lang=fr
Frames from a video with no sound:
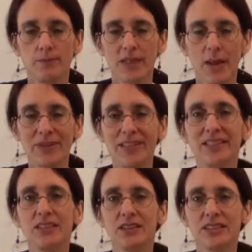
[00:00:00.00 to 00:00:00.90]
la
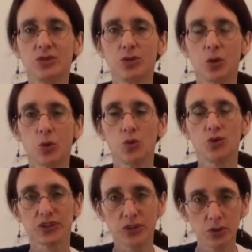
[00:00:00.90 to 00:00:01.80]
myéline qui se
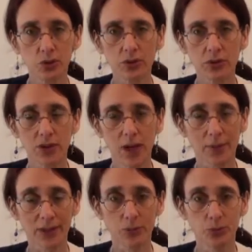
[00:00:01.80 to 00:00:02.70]
reconstitue
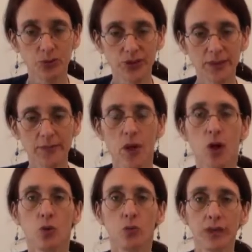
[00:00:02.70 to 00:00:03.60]
après une poussée,
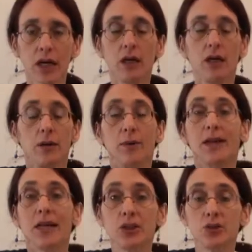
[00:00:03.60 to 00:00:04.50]
ou bien bah,
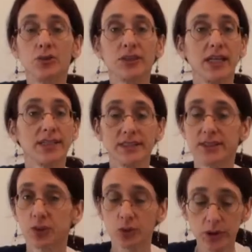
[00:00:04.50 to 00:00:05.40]
l'axone qui a été
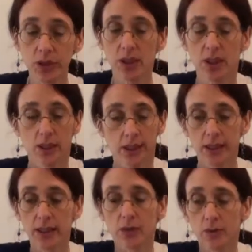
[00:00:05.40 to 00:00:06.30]
détruit,
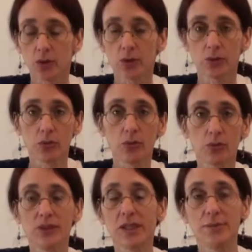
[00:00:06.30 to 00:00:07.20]
et malheureusement le
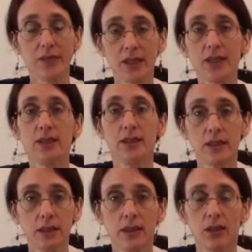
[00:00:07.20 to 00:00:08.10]
handicap est là,
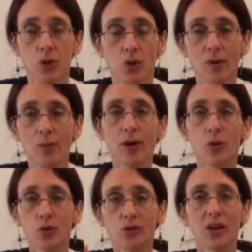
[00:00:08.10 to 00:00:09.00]
et on ne va pas
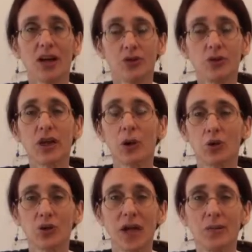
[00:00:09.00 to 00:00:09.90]
reconstruire l'axone et
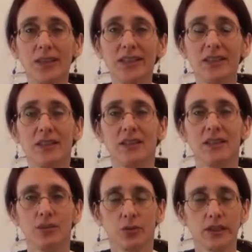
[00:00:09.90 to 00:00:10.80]
reconstruire la myéline.
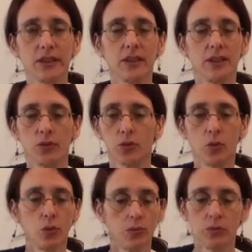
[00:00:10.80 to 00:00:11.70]
Vous voyez Donc
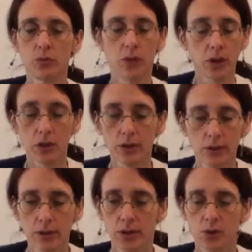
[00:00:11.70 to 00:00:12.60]
bon,
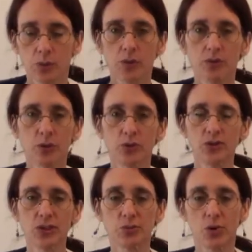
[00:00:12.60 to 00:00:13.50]
moi, vous faire de faux
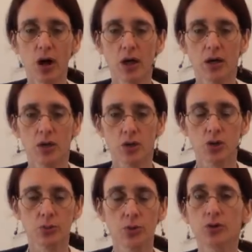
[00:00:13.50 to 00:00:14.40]
espoirs,
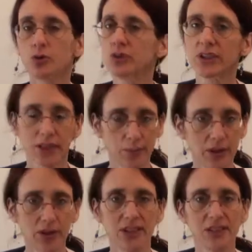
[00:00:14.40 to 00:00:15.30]
je pense qu'on ne dirait
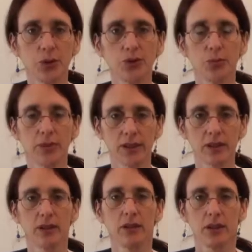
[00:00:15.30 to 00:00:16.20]
pas de la sclérose en
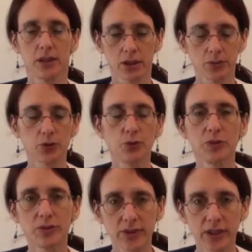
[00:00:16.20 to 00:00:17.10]
plaques et qu'il faut se
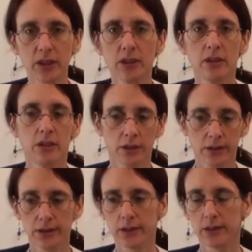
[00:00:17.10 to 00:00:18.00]
méfier
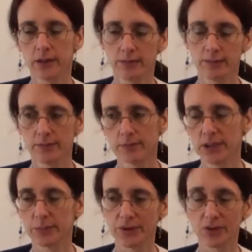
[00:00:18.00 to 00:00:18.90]
des
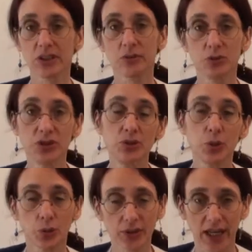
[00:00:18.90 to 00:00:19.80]
personnes qui vous disent le
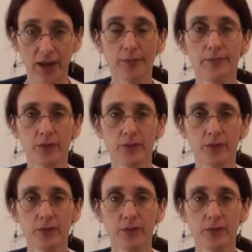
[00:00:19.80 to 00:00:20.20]
contraire.